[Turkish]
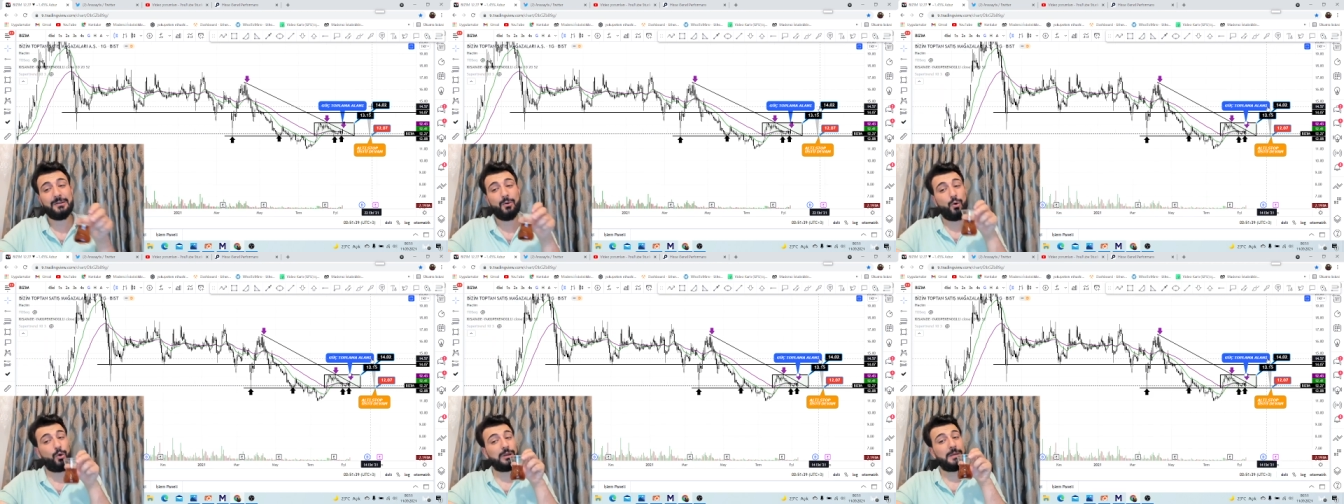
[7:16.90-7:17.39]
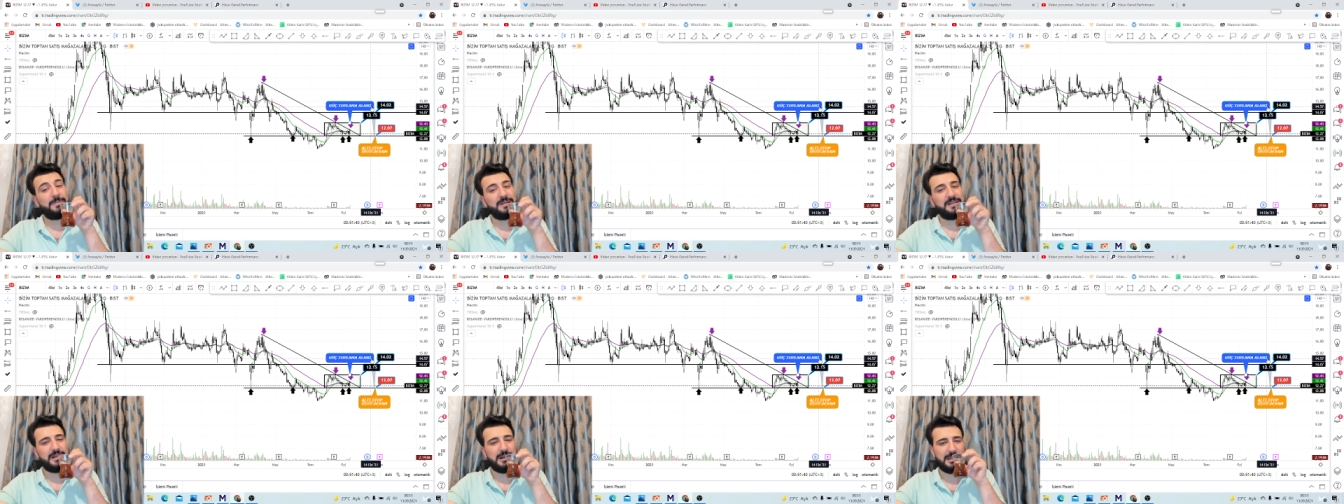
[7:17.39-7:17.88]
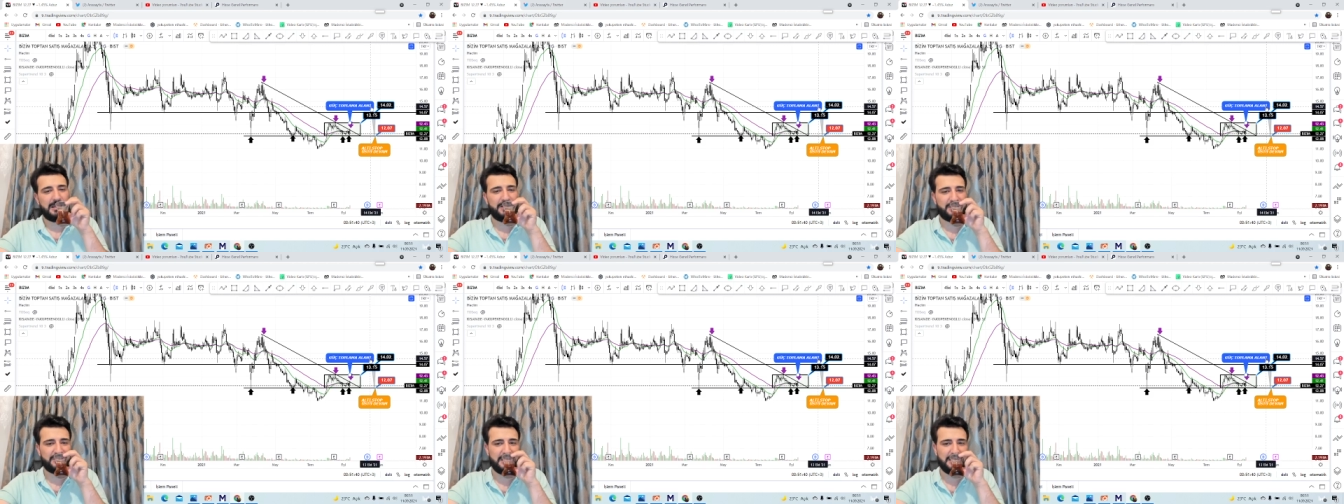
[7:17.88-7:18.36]
olabilir
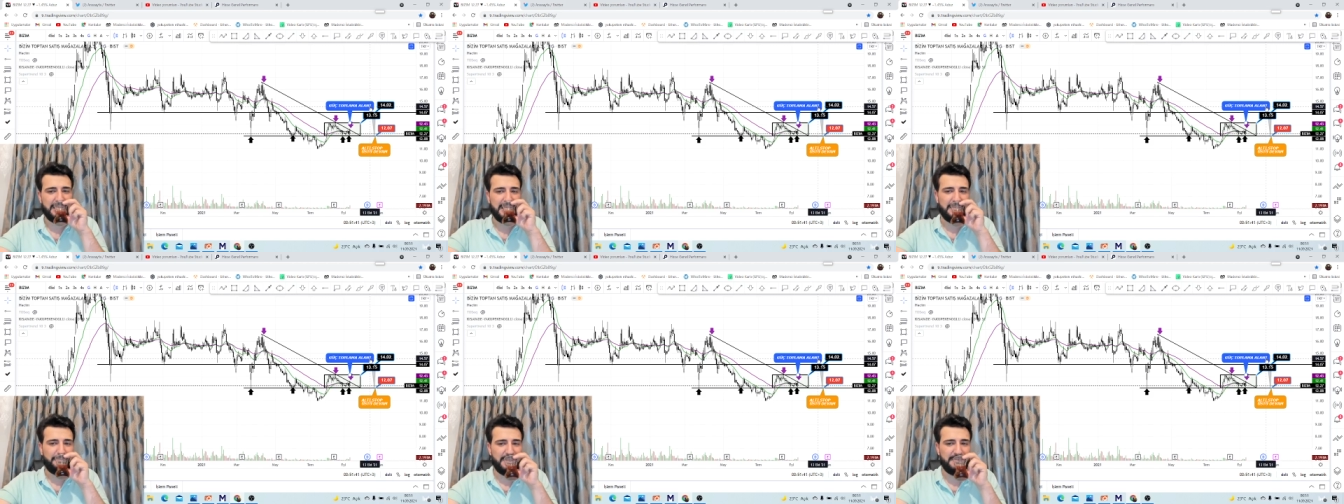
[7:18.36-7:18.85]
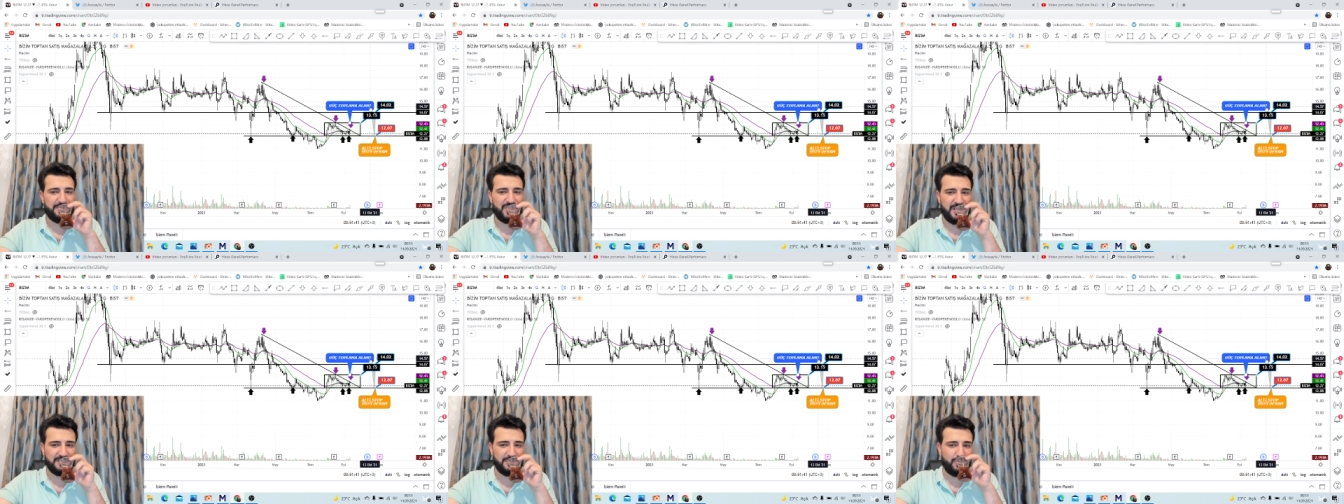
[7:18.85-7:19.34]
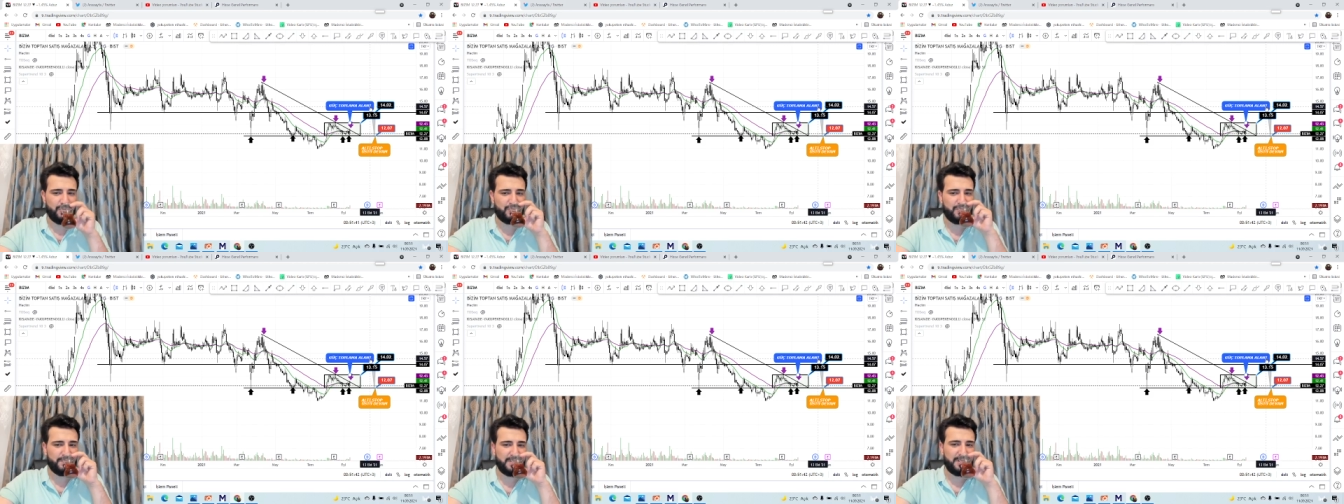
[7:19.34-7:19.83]
arkadaşlar. Benim şahsi
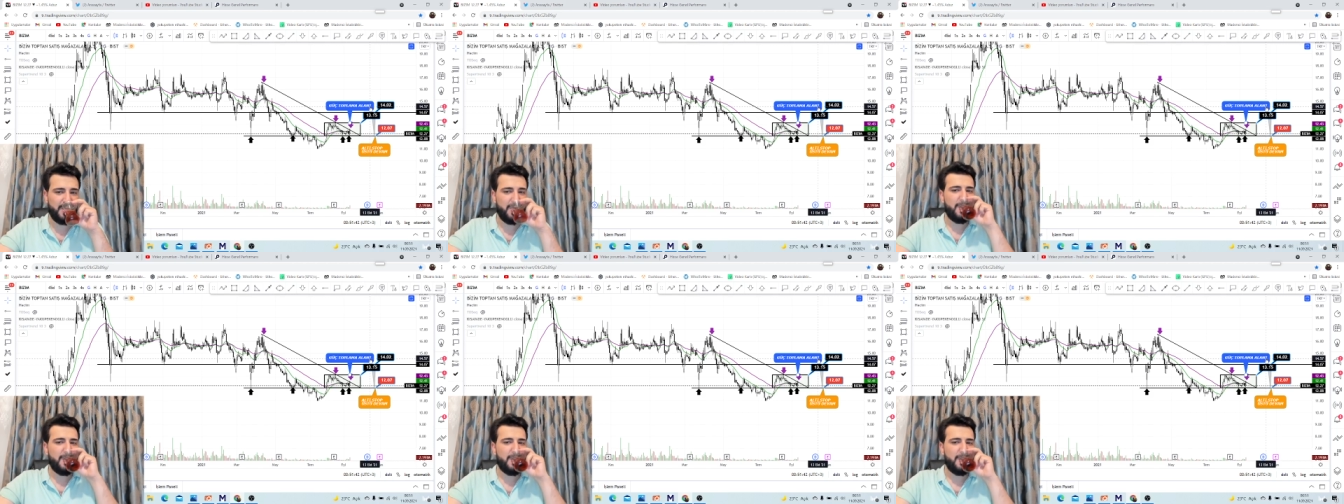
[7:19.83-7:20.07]
görüşümdür.